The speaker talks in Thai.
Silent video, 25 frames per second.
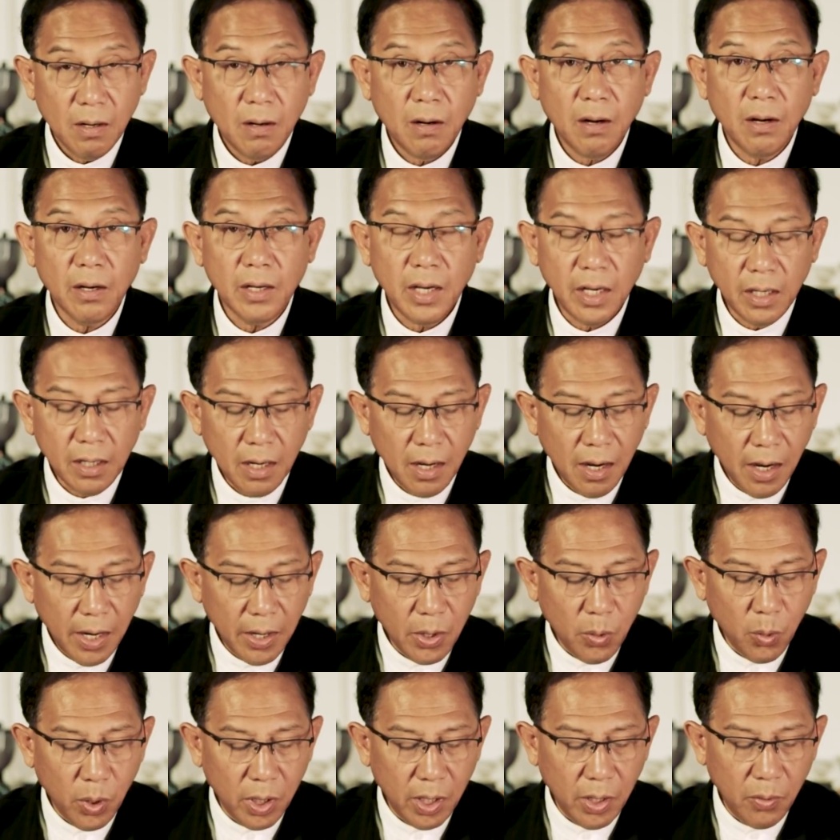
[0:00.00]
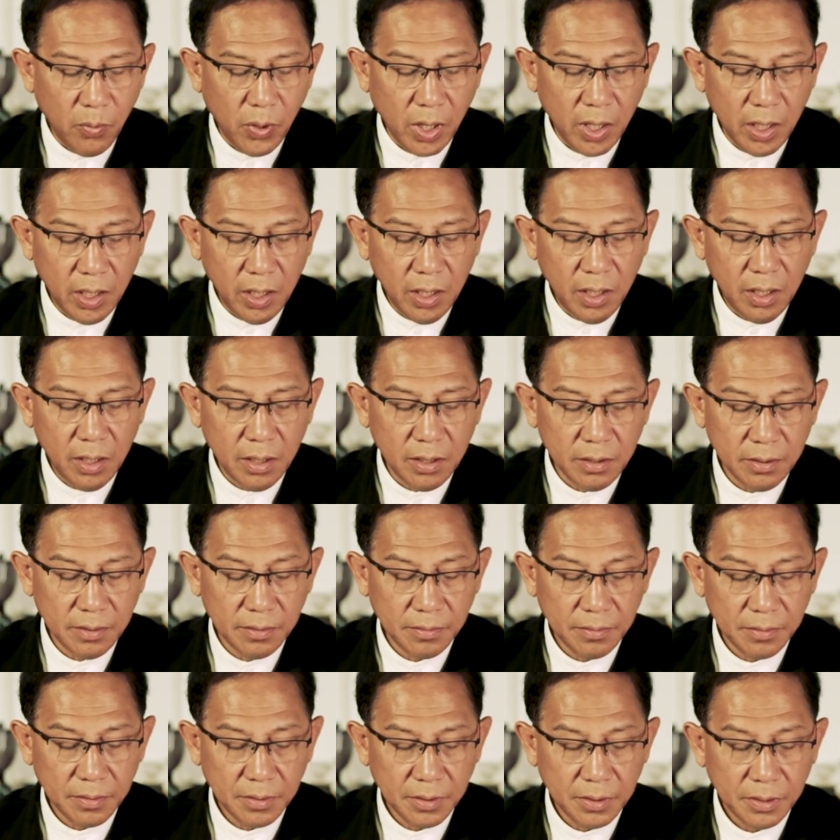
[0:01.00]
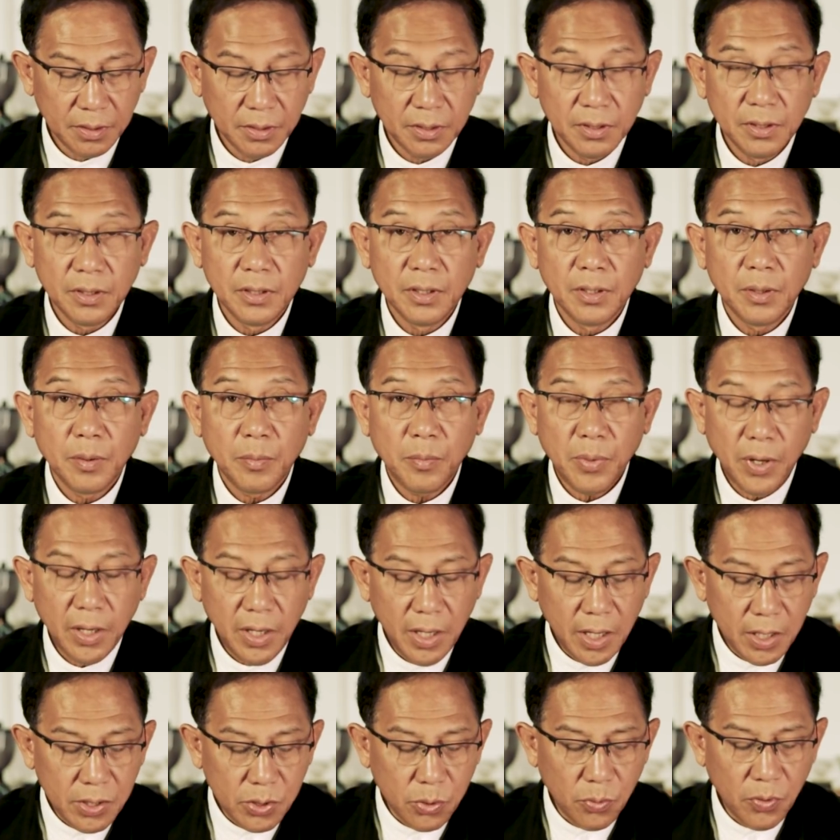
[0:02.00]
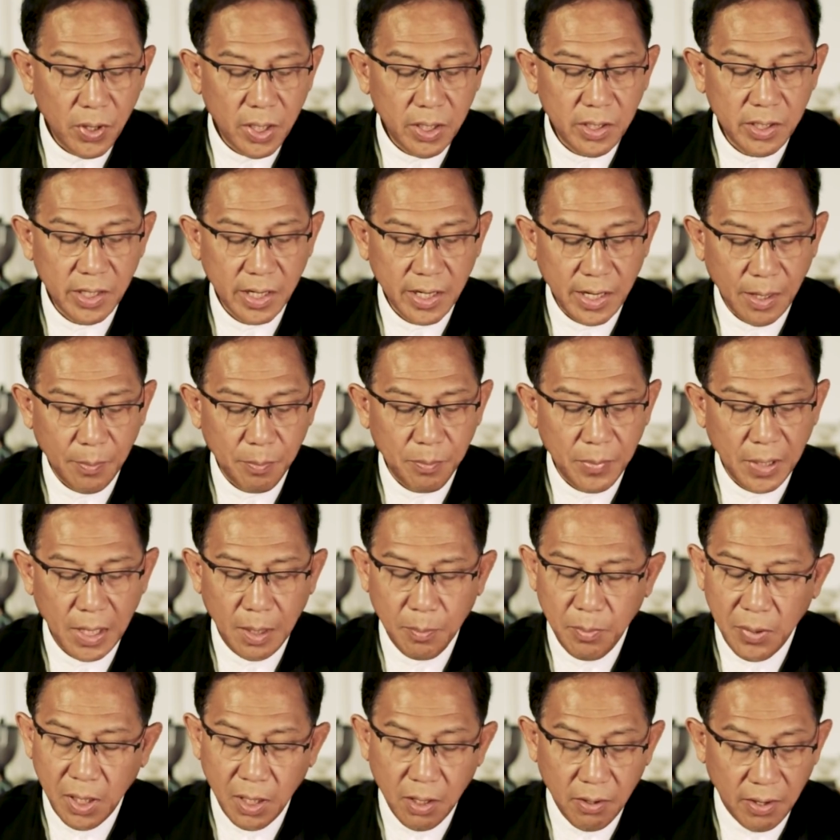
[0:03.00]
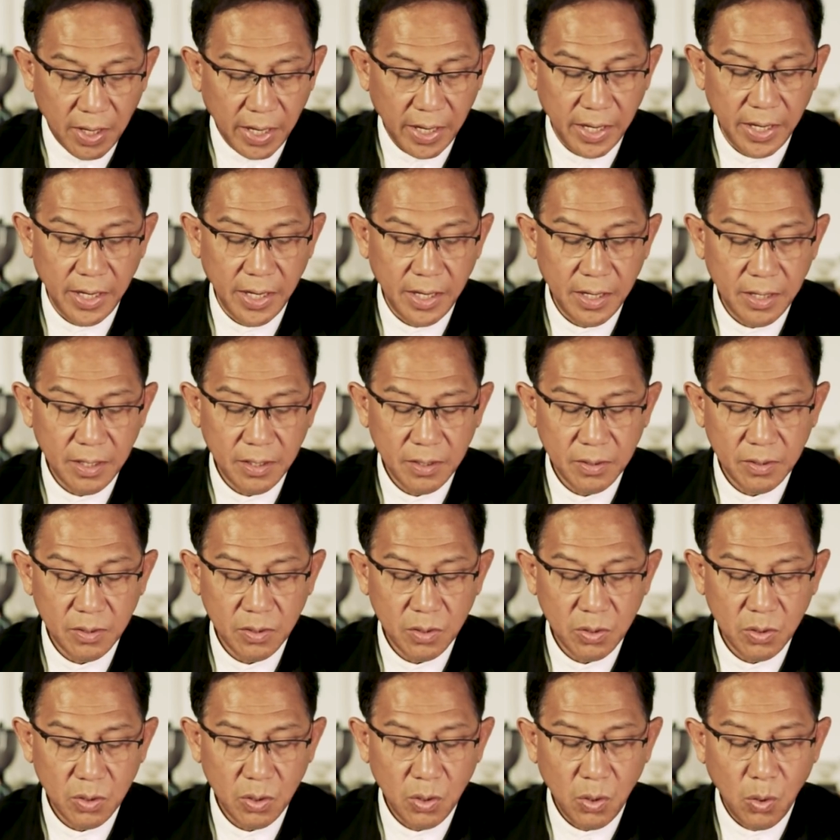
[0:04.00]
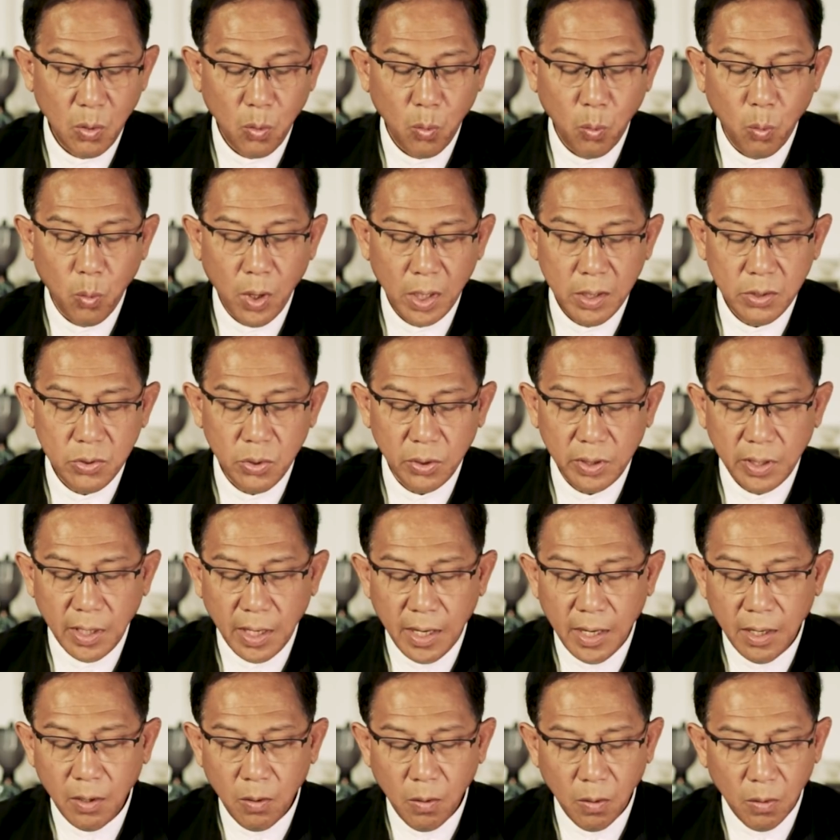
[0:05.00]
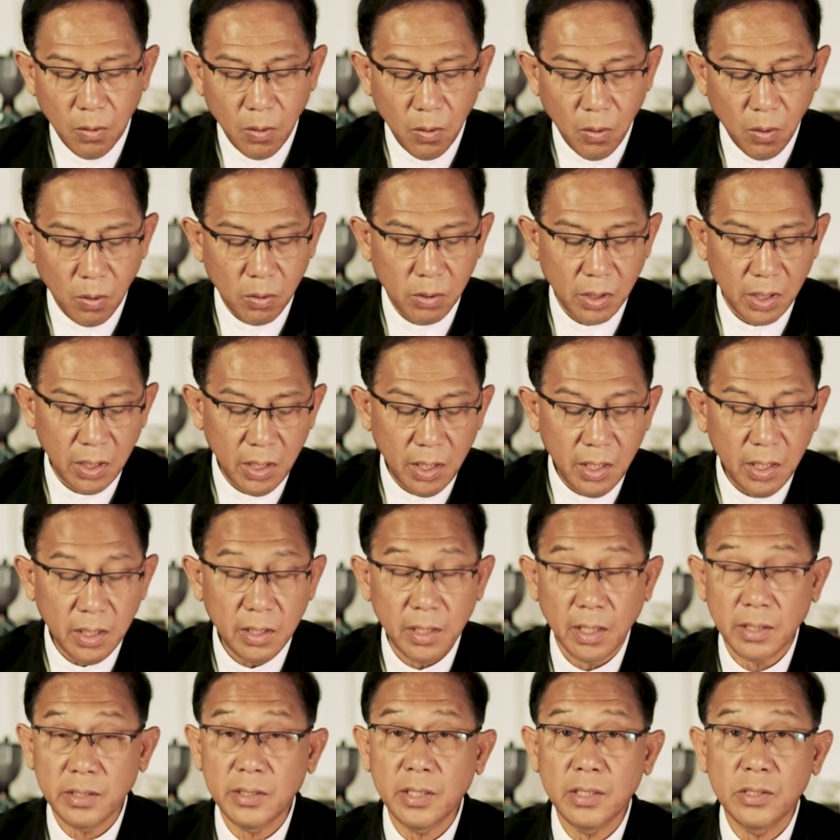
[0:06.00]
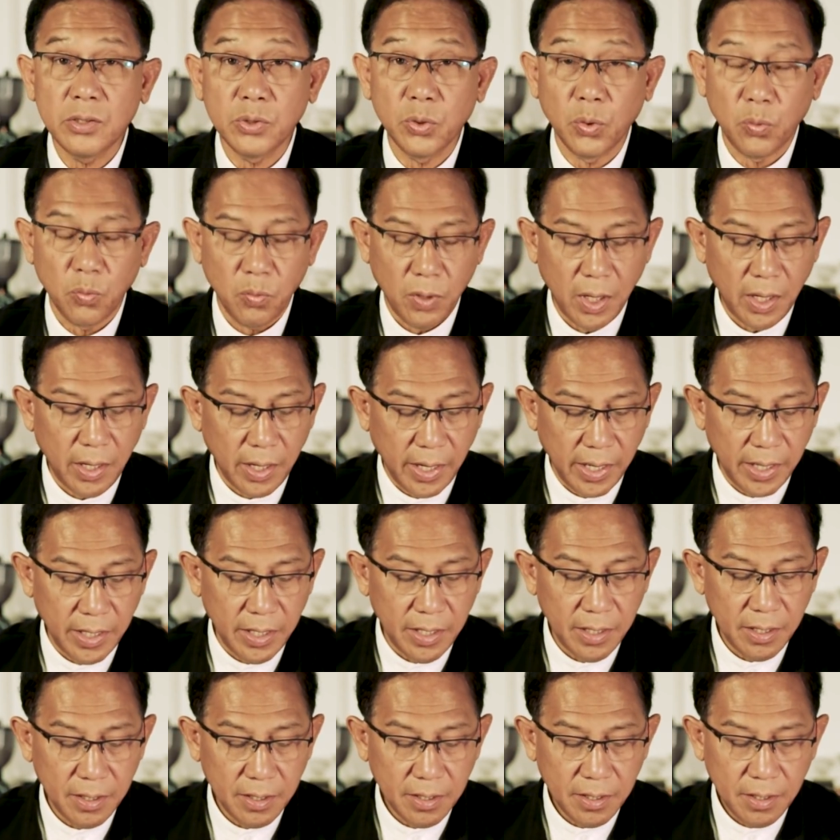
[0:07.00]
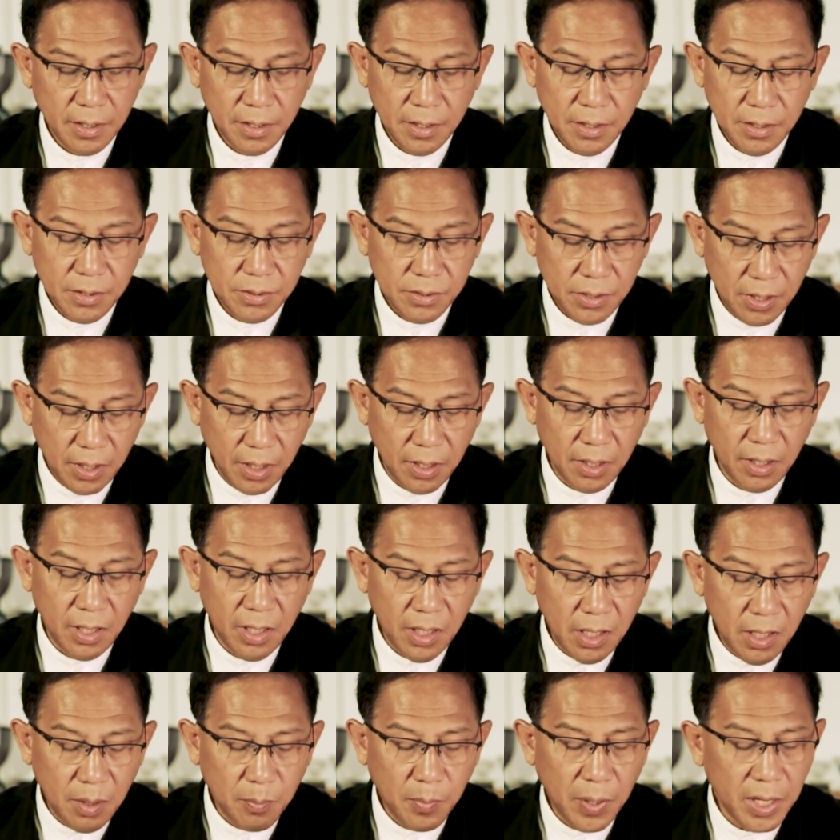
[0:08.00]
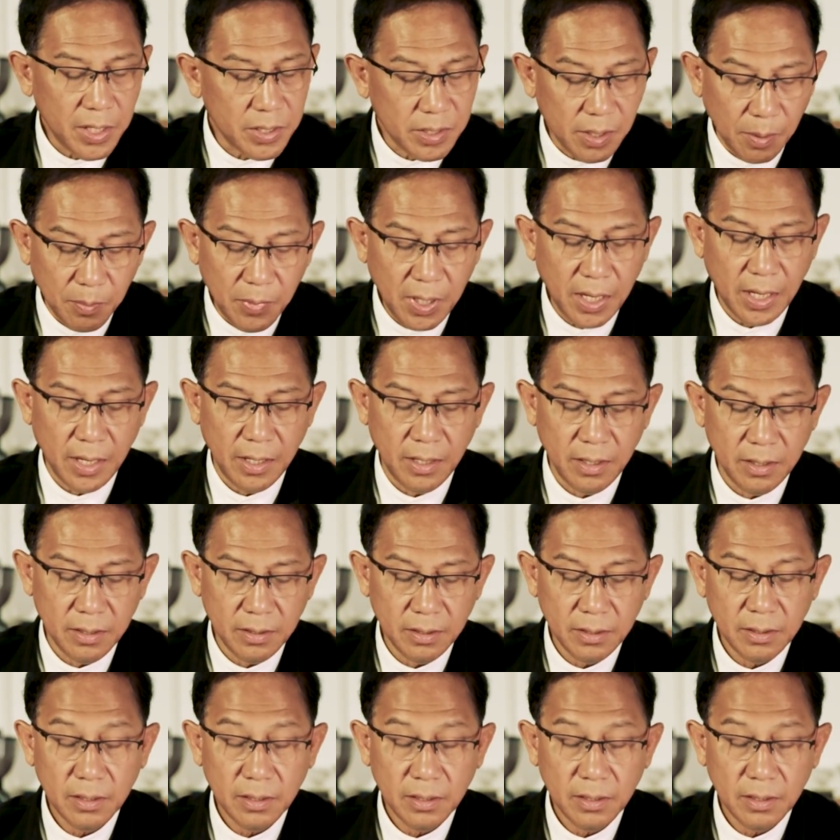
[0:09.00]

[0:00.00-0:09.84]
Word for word: ข้อคิดใคร่ควรในวันนี้ พระเยซูคริสต์จะกลับมาเมื่อไหร่วันสุดท้ายของโลกนี้จะสิ้นสุดวันไหน สิ่งนี้ไม่สำคัญ